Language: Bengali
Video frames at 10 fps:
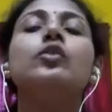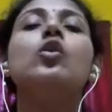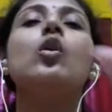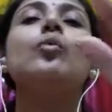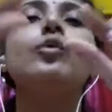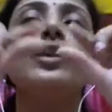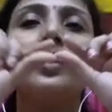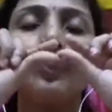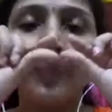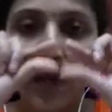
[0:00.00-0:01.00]

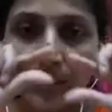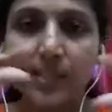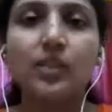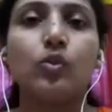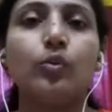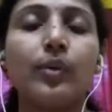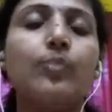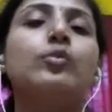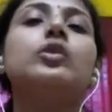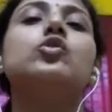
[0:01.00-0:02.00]
ধমনীর প্রাচীর তোমরা
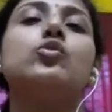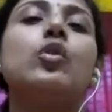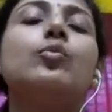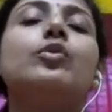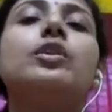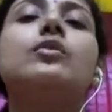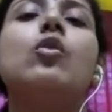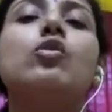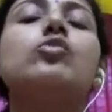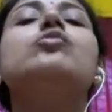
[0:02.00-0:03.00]
পড়েছো ধমনীর
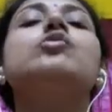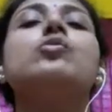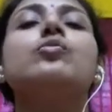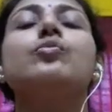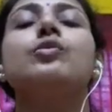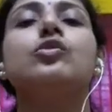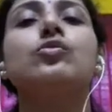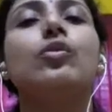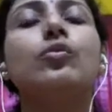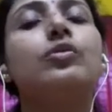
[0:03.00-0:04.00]
গঠন যখন পড়েছো
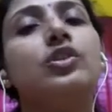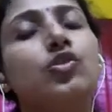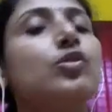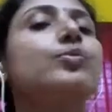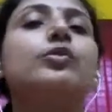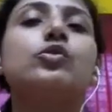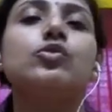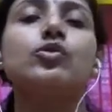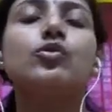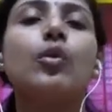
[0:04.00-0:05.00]
তখন নিশ্চয়ই পড়েছো
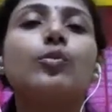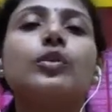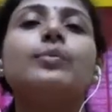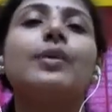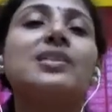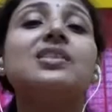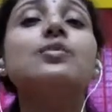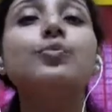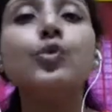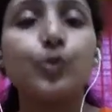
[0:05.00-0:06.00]
যে ধমনীর প্রাচীর
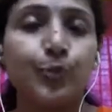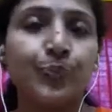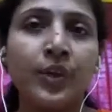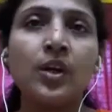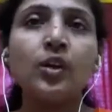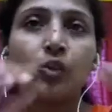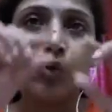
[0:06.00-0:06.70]
পুরু তো